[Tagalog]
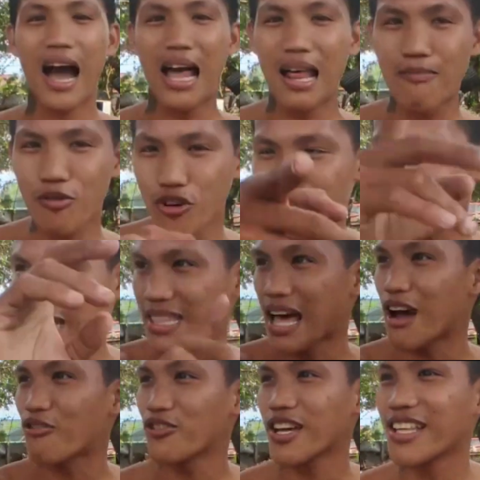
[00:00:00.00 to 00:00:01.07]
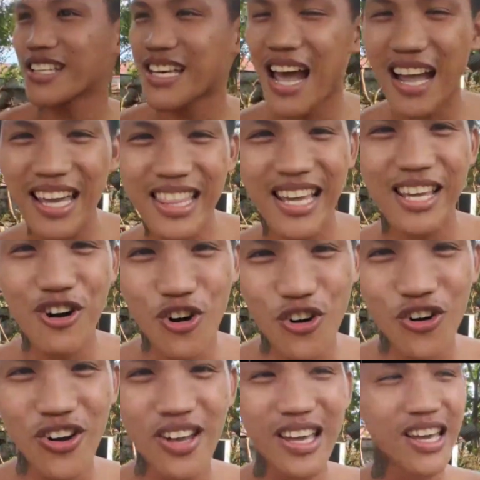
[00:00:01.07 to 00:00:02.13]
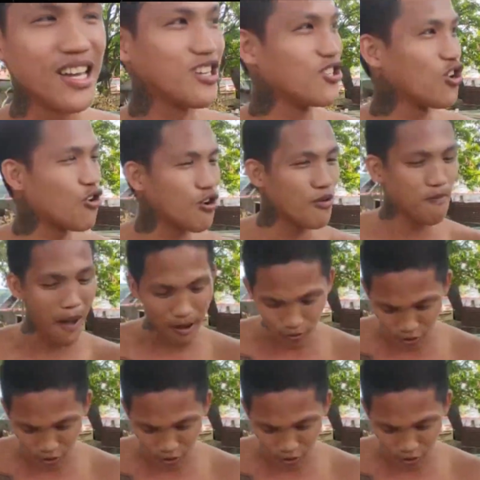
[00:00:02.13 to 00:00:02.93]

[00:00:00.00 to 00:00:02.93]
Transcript: Alam ko natatakot ka na sa akin eh, yung yung pa